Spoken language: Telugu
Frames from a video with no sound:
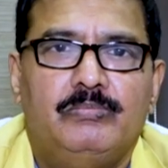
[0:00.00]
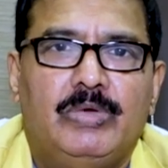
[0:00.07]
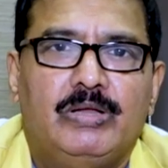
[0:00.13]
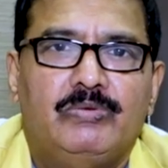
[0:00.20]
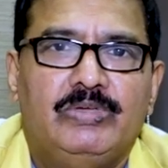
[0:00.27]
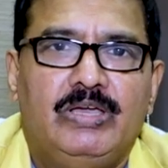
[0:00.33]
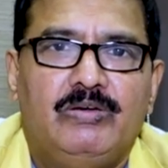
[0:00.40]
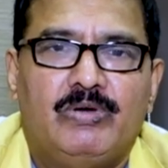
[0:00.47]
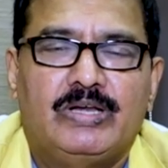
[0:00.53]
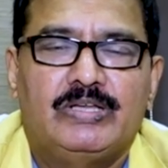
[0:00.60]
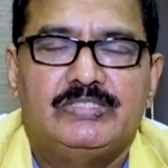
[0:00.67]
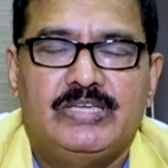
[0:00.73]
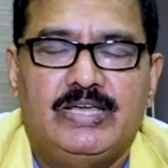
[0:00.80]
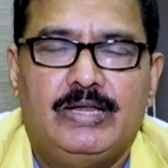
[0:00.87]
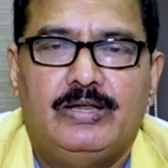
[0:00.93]
మనం ఏ
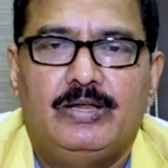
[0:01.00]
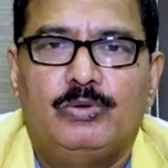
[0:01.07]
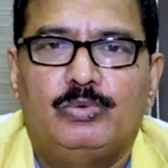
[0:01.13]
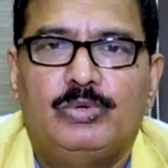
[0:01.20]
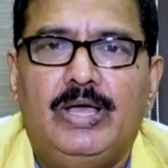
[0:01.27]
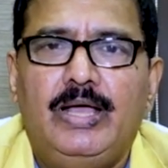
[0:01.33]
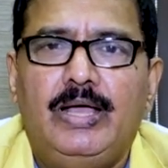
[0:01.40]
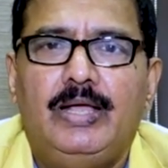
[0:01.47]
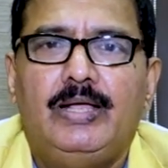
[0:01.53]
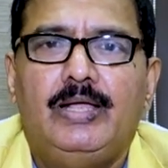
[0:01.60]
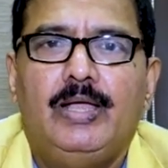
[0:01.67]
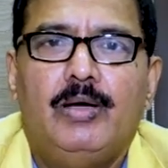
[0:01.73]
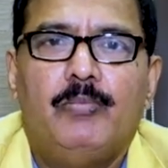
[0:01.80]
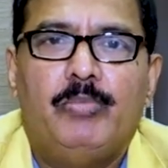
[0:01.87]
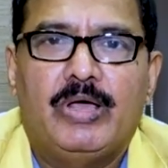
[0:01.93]
వర్క్ చేయాలన్నా కూడా
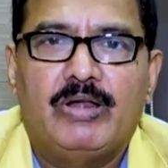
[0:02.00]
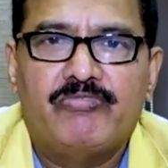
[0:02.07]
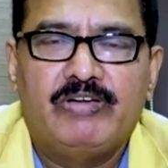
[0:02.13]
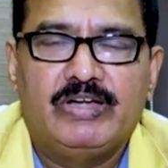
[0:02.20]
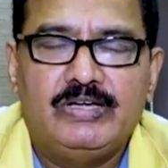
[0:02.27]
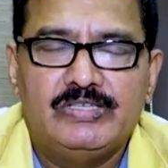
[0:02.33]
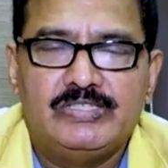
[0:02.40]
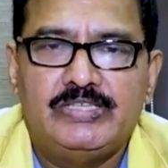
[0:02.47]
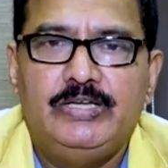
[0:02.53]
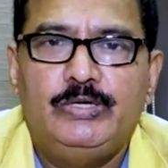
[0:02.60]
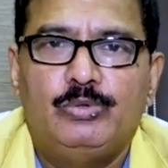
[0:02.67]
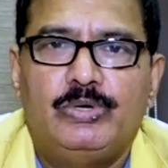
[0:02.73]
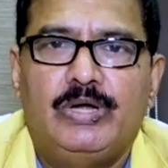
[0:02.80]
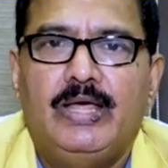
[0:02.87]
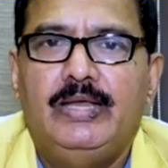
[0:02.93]
పర్ఫెక్ట్
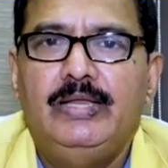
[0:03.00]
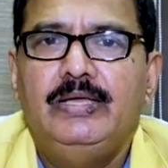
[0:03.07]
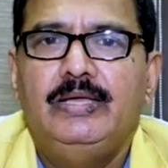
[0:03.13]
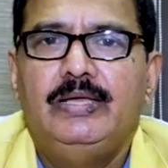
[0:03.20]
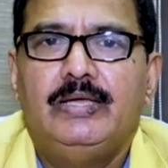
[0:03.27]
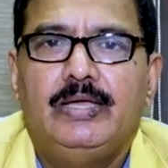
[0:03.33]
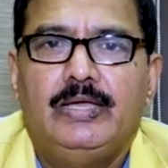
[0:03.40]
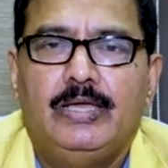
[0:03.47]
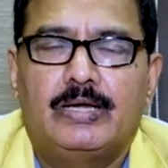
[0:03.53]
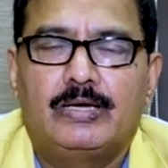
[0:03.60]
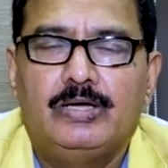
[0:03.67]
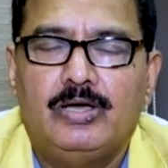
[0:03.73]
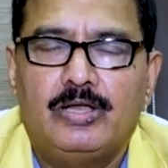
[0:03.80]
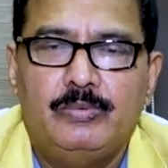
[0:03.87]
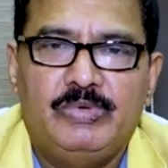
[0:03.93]
సీట్ ఉండాలి
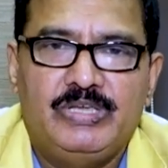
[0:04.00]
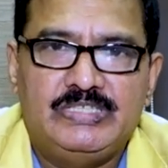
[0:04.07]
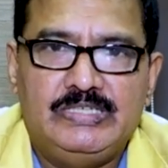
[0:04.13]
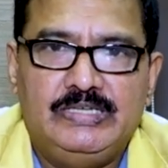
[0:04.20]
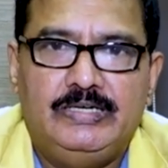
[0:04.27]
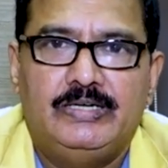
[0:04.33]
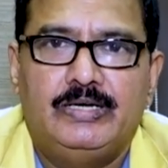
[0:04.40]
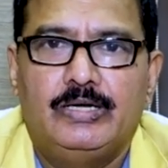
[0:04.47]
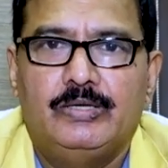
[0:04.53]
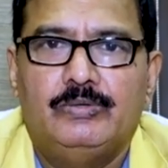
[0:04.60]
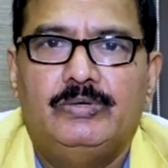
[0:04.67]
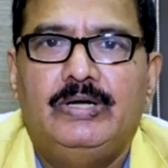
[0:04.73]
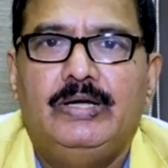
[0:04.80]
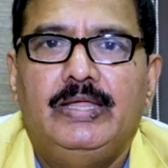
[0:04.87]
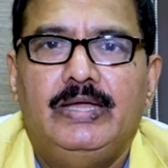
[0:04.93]
ఎర్గానమిక్ సీట్ అంటాం
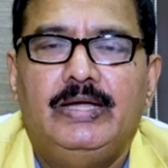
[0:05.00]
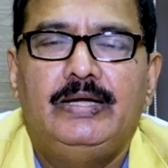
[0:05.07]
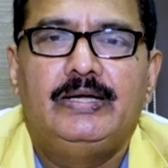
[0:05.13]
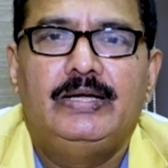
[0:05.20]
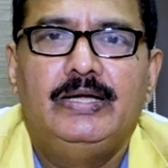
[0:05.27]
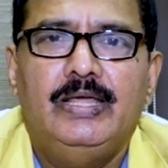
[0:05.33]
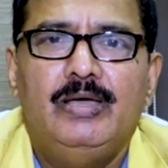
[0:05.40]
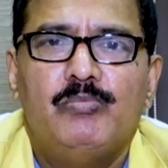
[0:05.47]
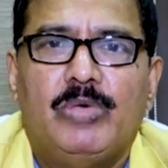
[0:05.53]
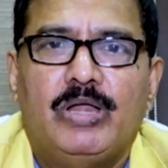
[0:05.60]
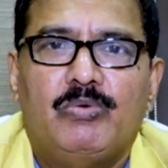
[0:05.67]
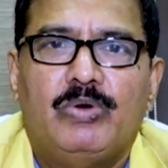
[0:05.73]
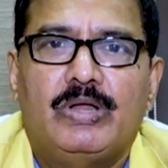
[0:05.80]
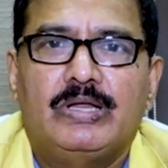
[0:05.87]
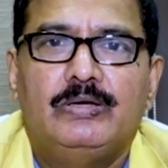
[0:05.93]
అంటే ఏంటంటే మన
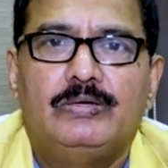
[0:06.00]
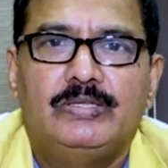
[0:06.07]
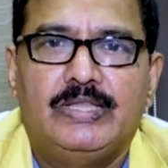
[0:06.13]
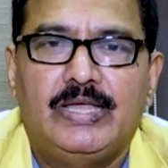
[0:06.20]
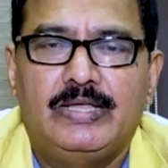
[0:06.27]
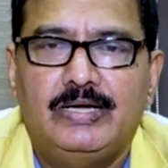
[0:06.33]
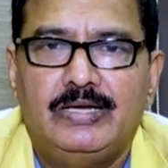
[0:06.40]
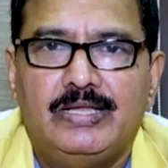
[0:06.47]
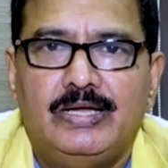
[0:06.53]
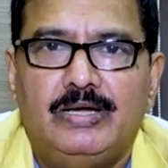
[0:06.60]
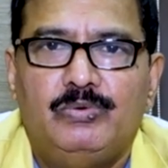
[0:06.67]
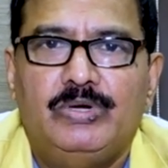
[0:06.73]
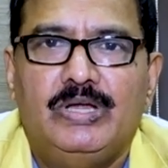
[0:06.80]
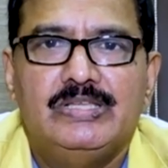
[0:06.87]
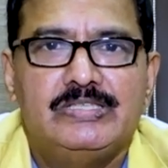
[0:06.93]
వర్క్కు తగినట్టుగా
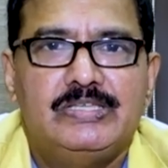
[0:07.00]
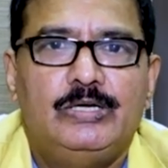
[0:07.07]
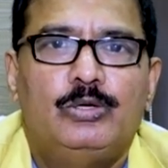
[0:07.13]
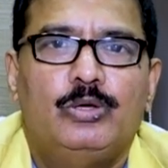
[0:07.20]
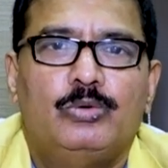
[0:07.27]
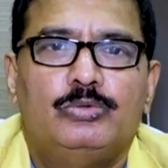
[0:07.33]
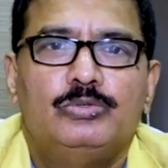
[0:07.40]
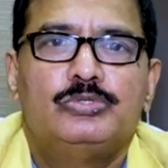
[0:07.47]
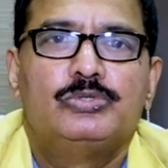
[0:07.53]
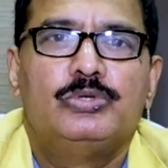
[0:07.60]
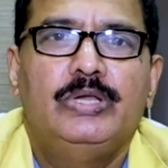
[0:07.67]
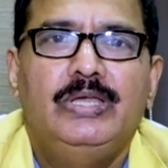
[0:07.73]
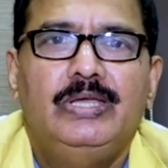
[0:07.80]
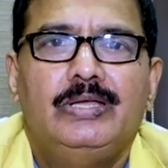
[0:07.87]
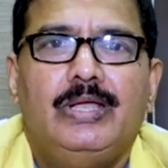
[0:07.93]
ఉండే సీట్లో
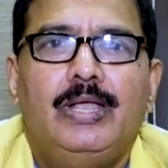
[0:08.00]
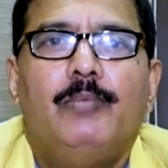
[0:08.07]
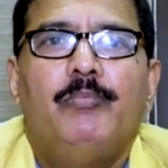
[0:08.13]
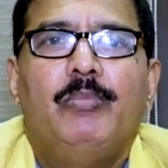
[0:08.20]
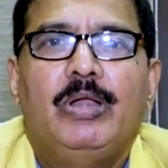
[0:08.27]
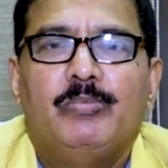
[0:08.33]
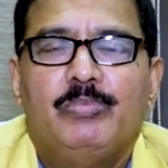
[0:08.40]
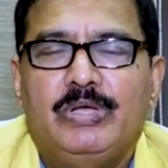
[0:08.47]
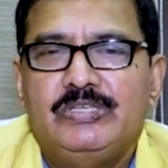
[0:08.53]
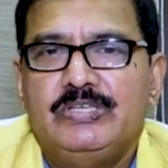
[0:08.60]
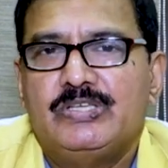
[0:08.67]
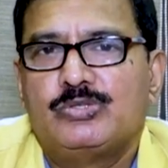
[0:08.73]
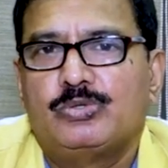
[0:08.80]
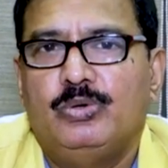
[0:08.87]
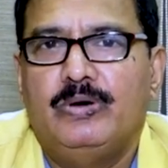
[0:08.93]
కూర్చొని మనం
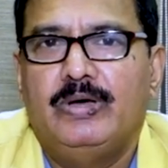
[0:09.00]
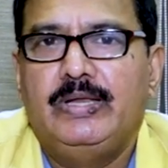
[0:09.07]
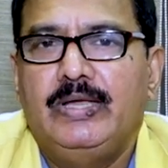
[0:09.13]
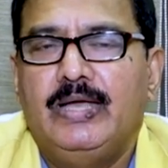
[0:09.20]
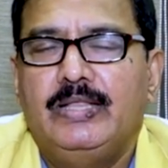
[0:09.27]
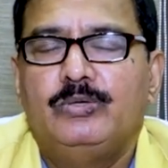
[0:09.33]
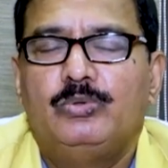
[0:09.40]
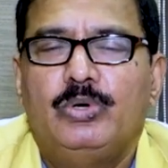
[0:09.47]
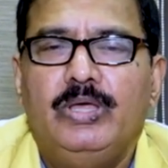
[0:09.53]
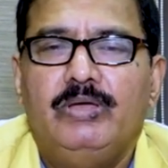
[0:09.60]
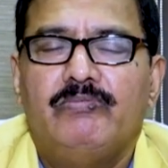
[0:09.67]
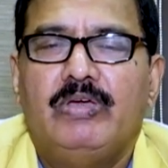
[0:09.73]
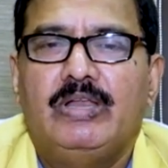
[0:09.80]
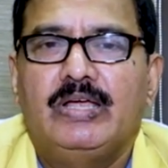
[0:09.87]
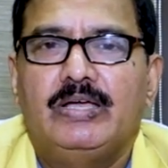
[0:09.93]
పనిచేసుకోవాలి అది కూడా
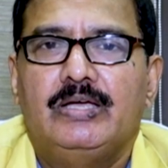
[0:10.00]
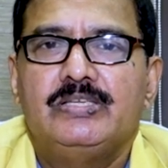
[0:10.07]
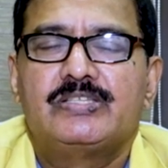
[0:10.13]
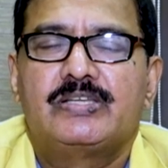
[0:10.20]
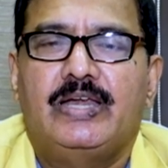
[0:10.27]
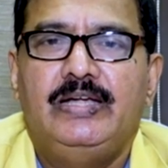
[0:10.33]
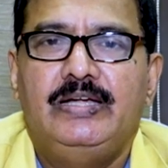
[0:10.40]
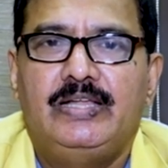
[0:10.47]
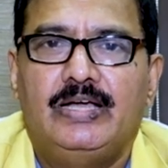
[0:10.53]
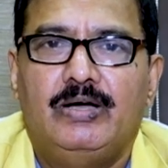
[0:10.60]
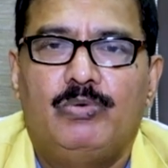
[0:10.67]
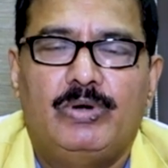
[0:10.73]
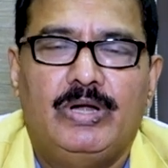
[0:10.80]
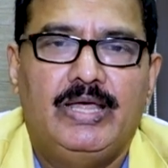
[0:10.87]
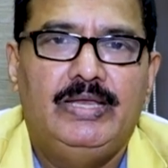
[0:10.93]
వెనక స్ట్రైట్గా
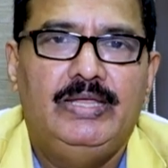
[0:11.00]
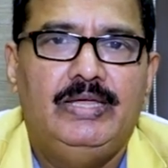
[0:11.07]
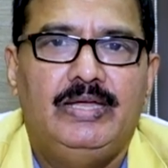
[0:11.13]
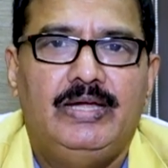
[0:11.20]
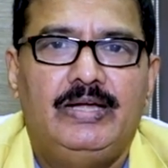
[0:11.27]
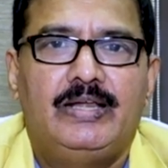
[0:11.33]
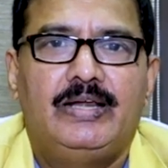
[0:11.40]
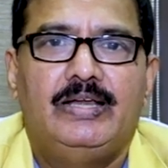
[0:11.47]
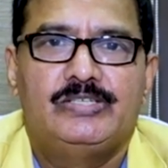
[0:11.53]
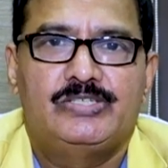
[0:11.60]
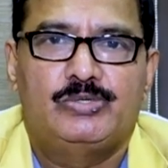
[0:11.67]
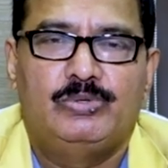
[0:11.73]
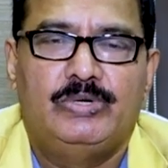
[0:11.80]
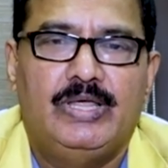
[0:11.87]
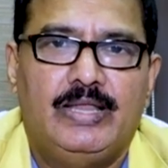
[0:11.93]
ఉండాలి హెడ్
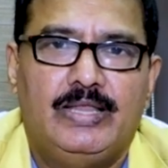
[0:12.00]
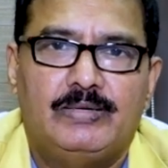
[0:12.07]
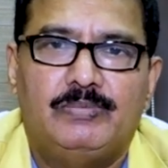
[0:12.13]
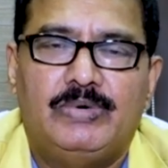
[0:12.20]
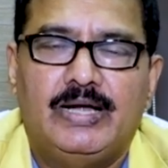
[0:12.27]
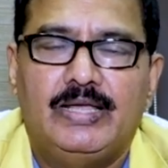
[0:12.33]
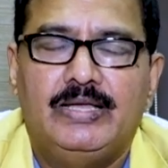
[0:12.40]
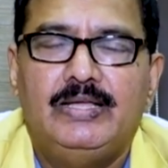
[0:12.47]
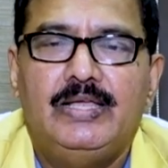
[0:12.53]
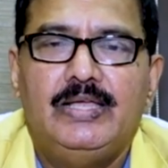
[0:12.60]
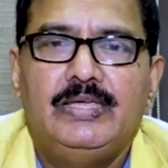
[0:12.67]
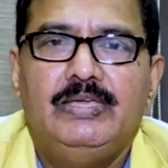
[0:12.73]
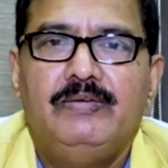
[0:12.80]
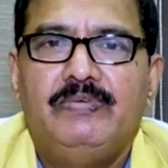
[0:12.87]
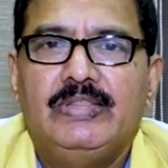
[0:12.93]
రెస్ట్ ఉండాలన్నమాట
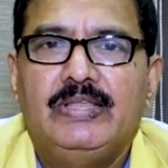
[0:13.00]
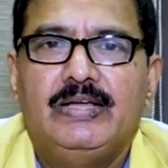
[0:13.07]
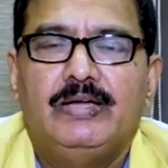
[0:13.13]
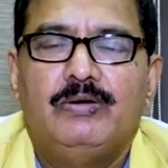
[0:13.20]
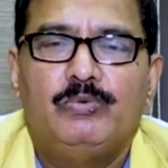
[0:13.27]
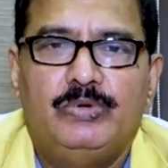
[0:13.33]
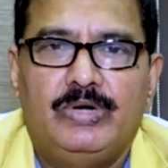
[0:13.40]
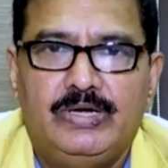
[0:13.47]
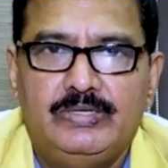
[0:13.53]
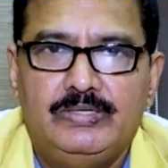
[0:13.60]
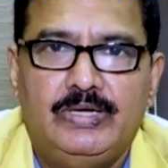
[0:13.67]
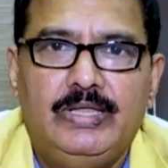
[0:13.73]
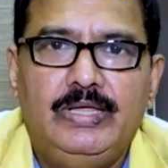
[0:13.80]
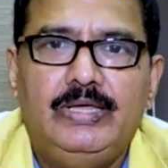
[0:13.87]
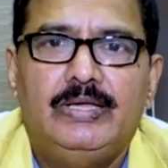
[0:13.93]
ఈ విధంగా
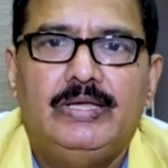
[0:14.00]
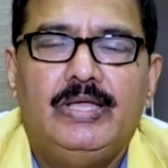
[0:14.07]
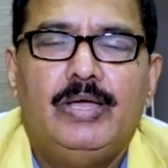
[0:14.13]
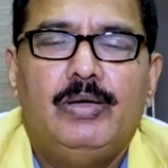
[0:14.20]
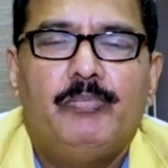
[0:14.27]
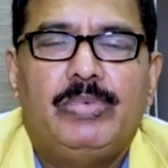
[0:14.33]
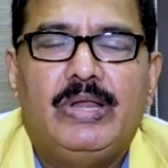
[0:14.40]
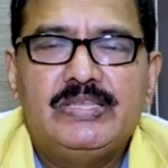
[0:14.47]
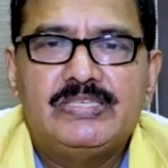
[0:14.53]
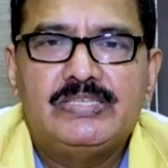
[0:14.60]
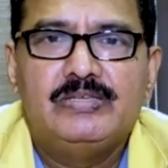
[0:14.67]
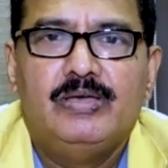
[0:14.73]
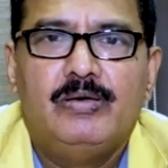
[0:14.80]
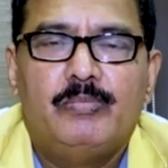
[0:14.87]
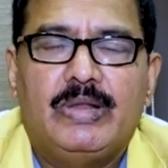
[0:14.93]
ఉండి ప్లస్
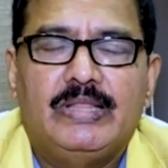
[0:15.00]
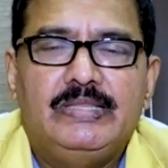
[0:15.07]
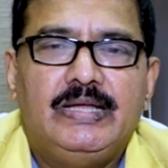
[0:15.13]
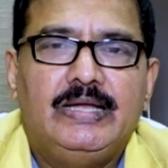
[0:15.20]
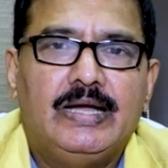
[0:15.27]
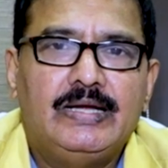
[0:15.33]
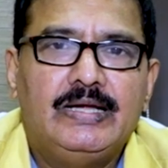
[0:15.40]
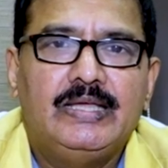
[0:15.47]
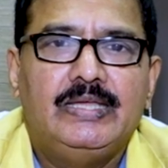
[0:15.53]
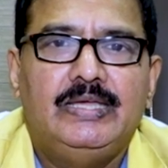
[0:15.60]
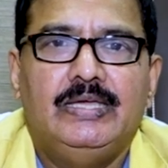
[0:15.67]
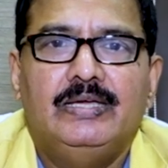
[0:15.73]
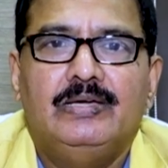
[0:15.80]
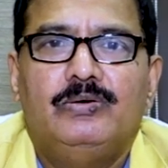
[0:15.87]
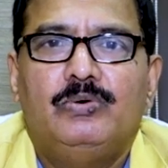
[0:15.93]
ప్రతి
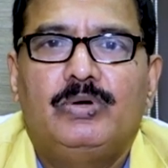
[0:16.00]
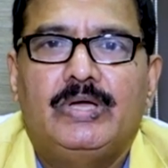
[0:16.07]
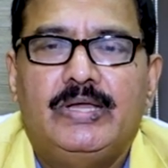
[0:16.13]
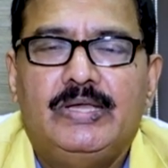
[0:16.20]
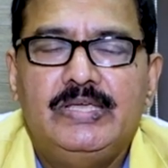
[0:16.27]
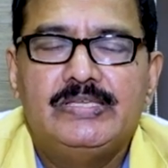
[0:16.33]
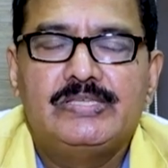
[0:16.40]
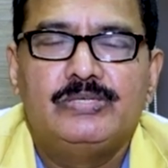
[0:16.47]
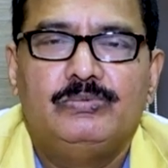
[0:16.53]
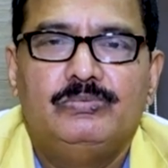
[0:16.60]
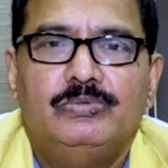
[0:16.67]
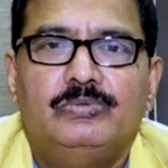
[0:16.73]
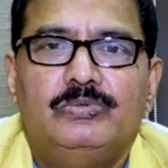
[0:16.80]
గంటకి కనీసం